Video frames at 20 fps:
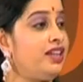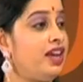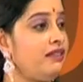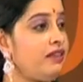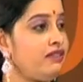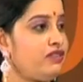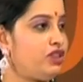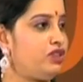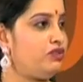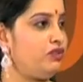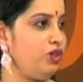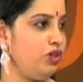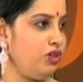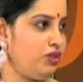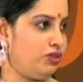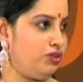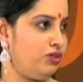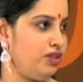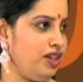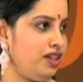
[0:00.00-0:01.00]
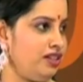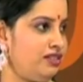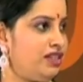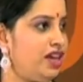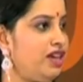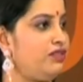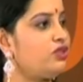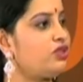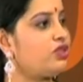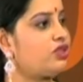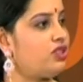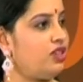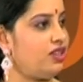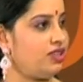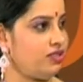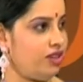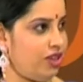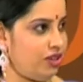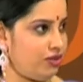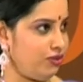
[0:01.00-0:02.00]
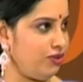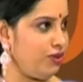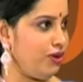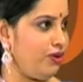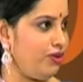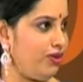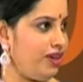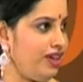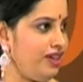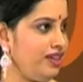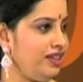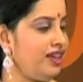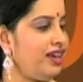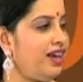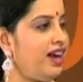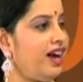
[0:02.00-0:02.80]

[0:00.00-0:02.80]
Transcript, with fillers: నవ వధువుల్లో కూడా డైవోర్స్ hmm. కేసులు ఎక్కువగా ఉన్నాయి